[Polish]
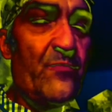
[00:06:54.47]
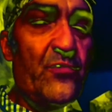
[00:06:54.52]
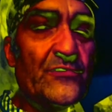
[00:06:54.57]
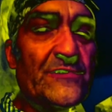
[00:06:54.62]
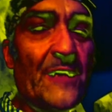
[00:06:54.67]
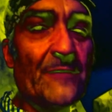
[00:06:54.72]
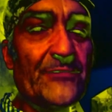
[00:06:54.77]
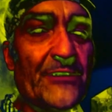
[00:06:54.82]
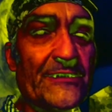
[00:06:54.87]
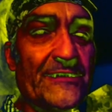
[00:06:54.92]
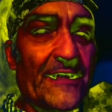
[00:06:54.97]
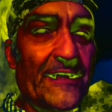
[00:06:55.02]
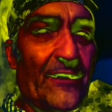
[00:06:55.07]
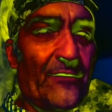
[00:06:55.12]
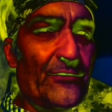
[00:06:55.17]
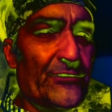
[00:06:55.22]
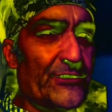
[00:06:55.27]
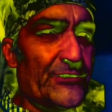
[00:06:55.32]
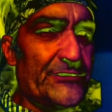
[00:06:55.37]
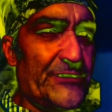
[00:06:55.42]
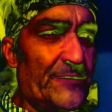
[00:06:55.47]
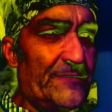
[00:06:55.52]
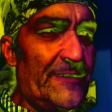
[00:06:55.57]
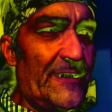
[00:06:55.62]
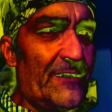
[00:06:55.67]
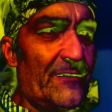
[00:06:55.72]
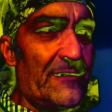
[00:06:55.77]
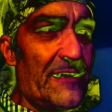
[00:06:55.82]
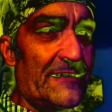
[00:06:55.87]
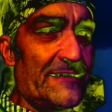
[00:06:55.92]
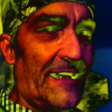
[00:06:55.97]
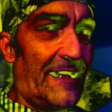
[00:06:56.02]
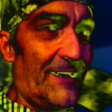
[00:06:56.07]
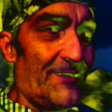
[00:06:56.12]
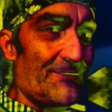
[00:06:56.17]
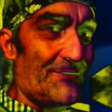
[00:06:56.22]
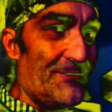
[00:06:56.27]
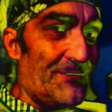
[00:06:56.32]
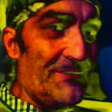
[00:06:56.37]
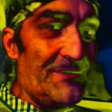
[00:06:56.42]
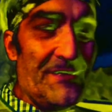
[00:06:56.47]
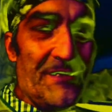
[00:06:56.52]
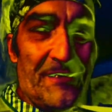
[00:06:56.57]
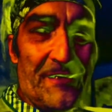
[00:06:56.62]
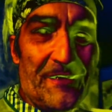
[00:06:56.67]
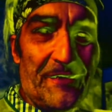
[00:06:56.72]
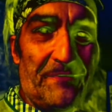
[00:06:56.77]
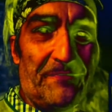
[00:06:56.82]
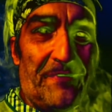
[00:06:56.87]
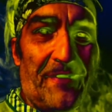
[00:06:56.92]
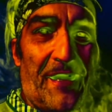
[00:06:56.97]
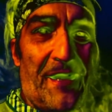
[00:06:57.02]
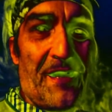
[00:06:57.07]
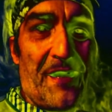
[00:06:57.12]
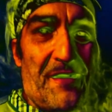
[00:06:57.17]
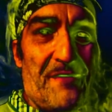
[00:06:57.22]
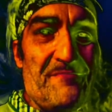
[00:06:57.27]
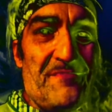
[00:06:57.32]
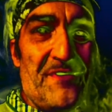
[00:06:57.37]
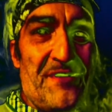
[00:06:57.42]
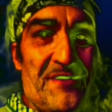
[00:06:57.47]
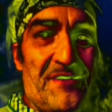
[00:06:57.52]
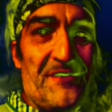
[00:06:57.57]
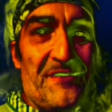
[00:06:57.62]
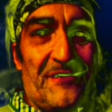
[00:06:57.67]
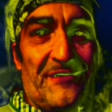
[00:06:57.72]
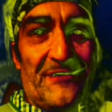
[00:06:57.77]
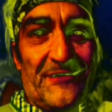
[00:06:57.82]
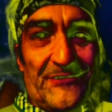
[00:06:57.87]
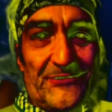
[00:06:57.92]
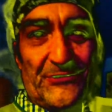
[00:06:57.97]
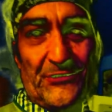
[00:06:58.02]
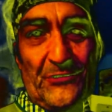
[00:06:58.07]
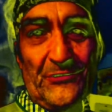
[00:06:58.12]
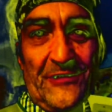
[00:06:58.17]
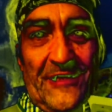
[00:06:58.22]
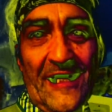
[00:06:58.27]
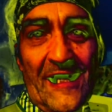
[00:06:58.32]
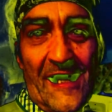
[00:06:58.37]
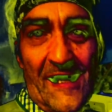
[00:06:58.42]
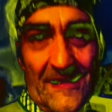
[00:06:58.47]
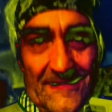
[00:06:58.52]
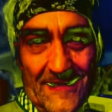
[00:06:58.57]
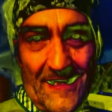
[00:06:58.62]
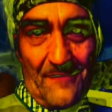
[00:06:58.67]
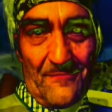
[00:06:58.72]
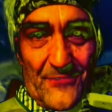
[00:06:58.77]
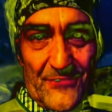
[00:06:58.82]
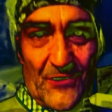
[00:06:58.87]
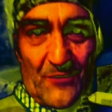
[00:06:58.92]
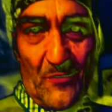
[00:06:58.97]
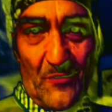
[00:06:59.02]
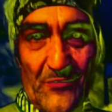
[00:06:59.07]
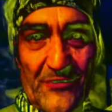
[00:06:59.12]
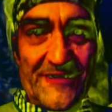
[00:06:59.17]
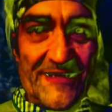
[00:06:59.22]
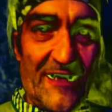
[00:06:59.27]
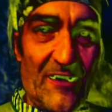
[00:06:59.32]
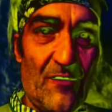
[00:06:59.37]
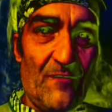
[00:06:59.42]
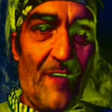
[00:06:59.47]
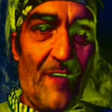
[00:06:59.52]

wybudzam się z jakiegoś dziwnego letargu i wiem, że to nie ja sam sobą